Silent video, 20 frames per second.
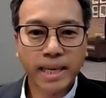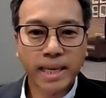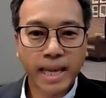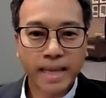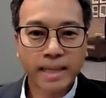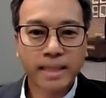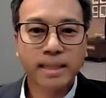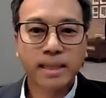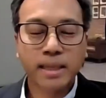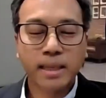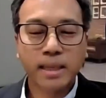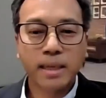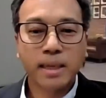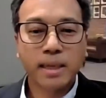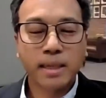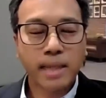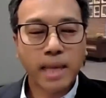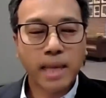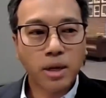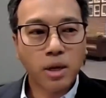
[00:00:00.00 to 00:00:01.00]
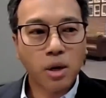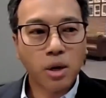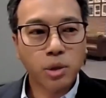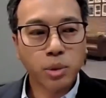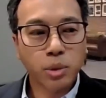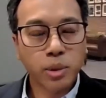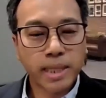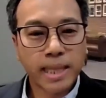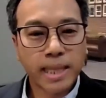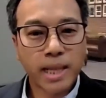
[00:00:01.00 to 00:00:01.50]
เองนะแต่กอง
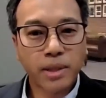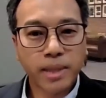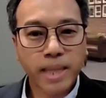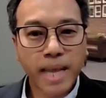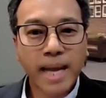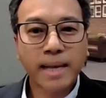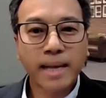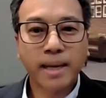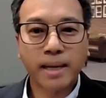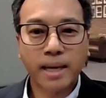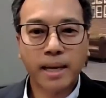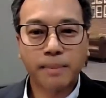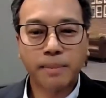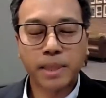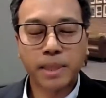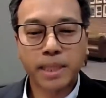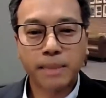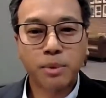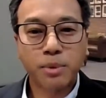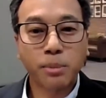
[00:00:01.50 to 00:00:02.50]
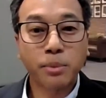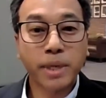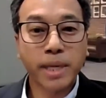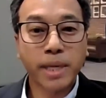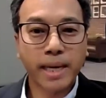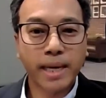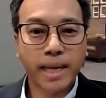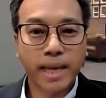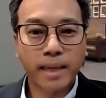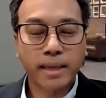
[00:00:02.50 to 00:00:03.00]
ทุนที่เราตั้งอะครับอย่างที่ผม
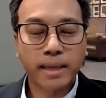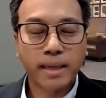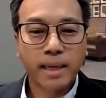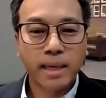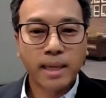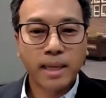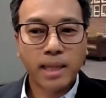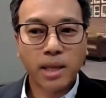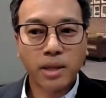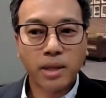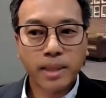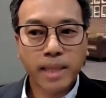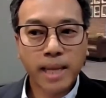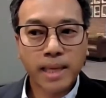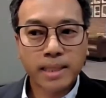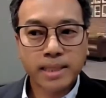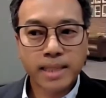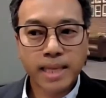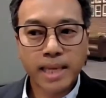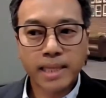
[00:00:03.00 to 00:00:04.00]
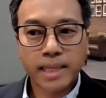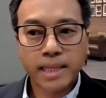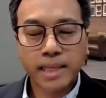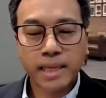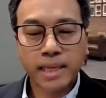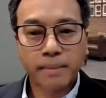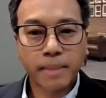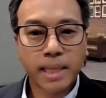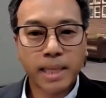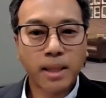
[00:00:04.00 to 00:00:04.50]
เรียนเนี่ยเราตั้งใจที่
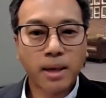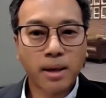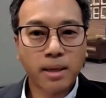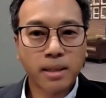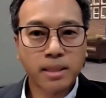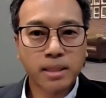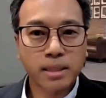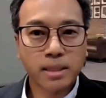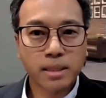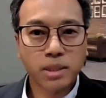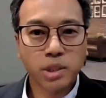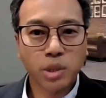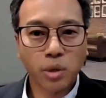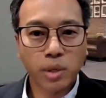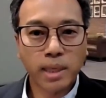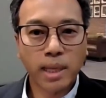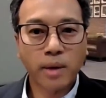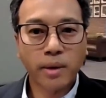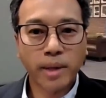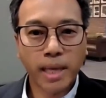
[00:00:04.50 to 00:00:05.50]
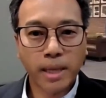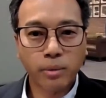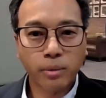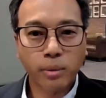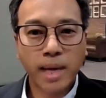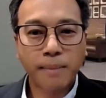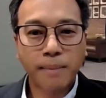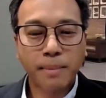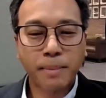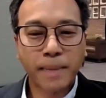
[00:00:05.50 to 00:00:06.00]
ยังไม่ลอนช์จนเราเห็น
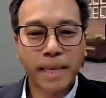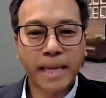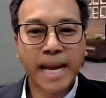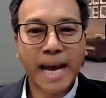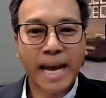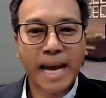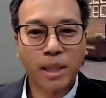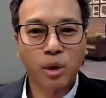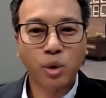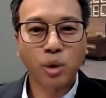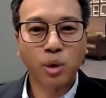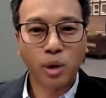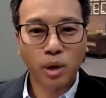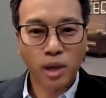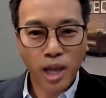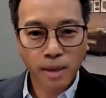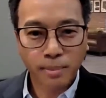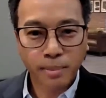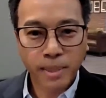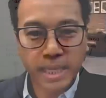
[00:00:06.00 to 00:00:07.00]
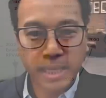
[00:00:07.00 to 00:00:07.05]
ว่ามันเป็นขาลงของรอบ